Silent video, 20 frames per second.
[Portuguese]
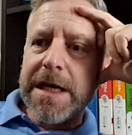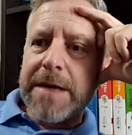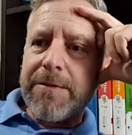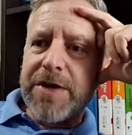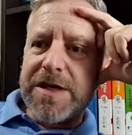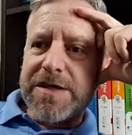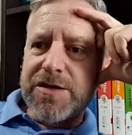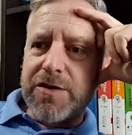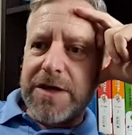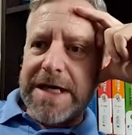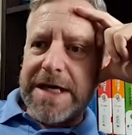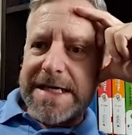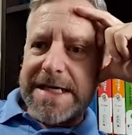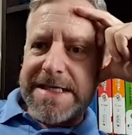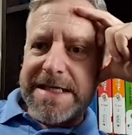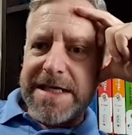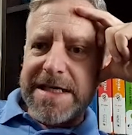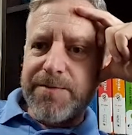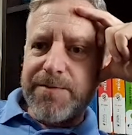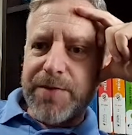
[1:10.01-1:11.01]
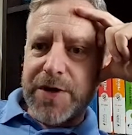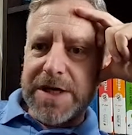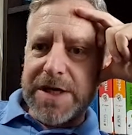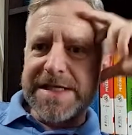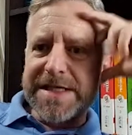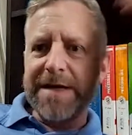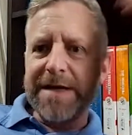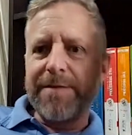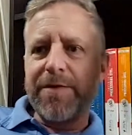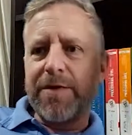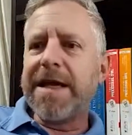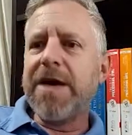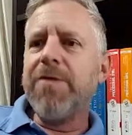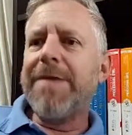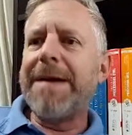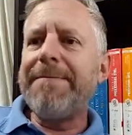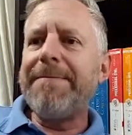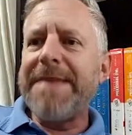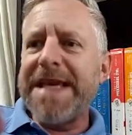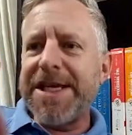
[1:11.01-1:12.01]
Porque se tu olhar assim, por exemplo, tem
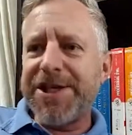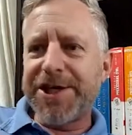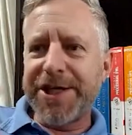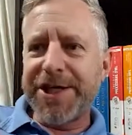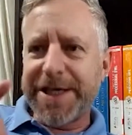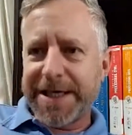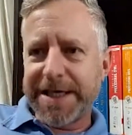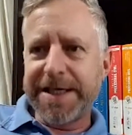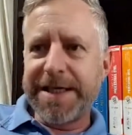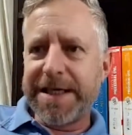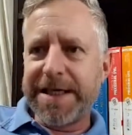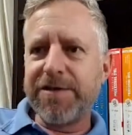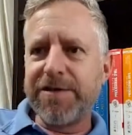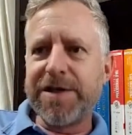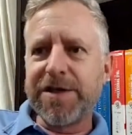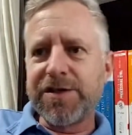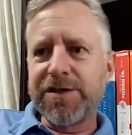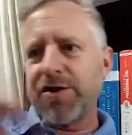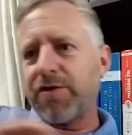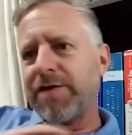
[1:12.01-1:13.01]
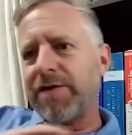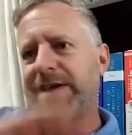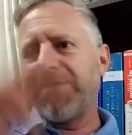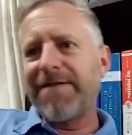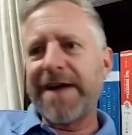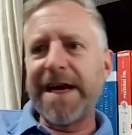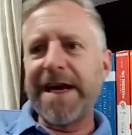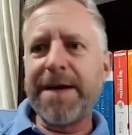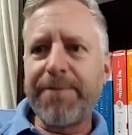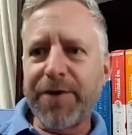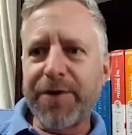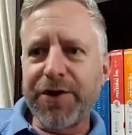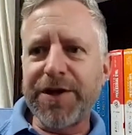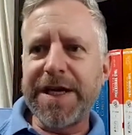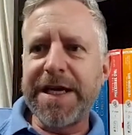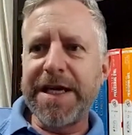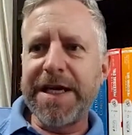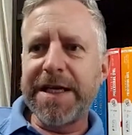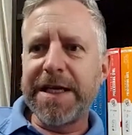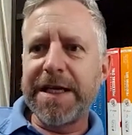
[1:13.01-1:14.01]
uma mítica dentro que só o que vale é
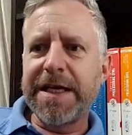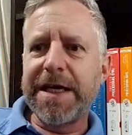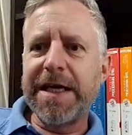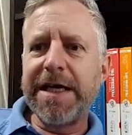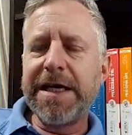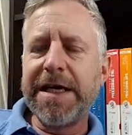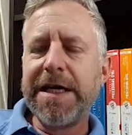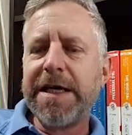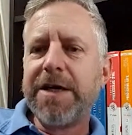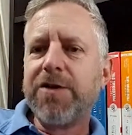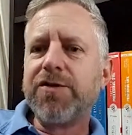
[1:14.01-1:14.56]
proteína, né?